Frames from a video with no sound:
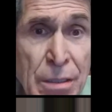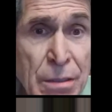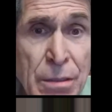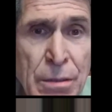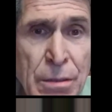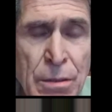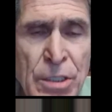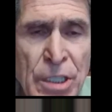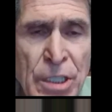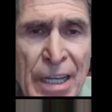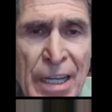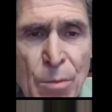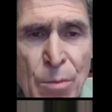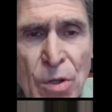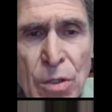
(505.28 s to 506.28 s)
Euh,
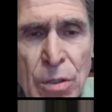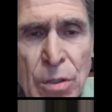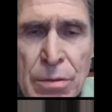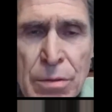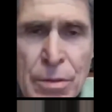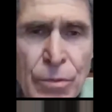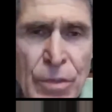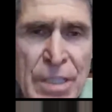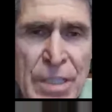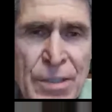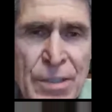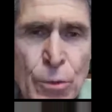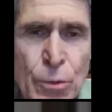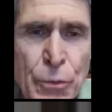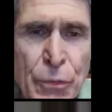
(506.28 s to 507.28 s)
généralement, euh, voilà,
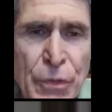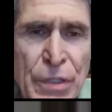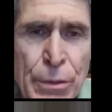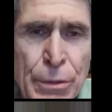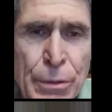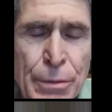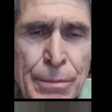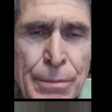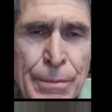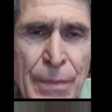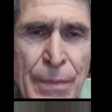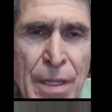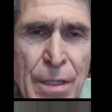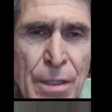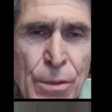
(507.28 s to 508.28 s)
c'est ce qu'on fait
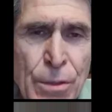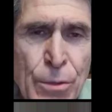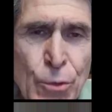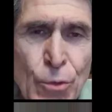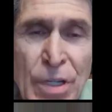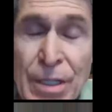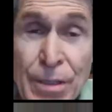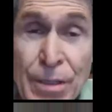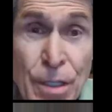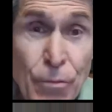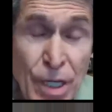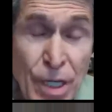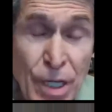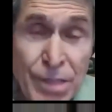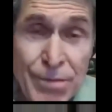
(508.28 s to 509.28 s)
le, soir.
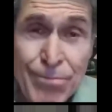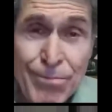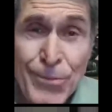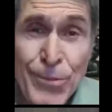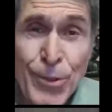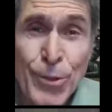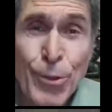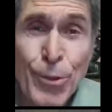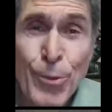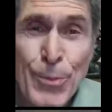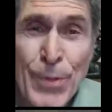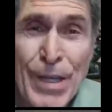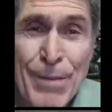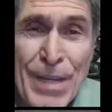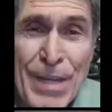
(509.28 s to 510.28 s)
Voilà, notre
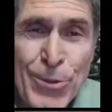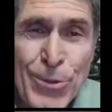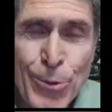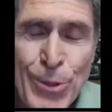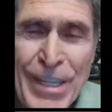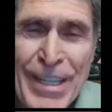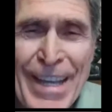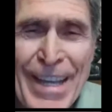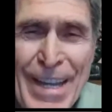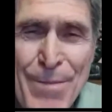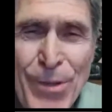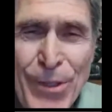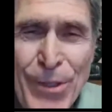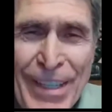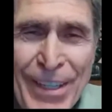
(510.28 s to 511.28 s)
repas, ma journée
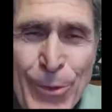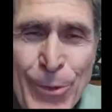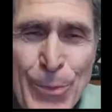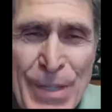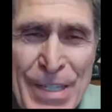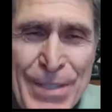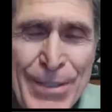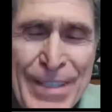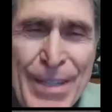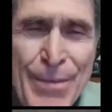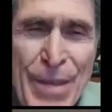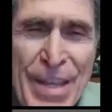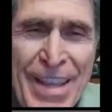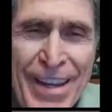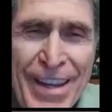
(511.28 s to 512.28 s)
alimentaire se passe de
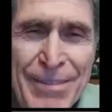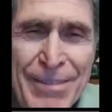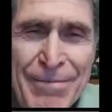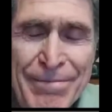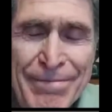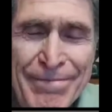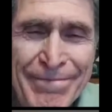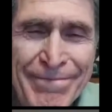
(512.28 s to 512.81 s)
cette manière-là.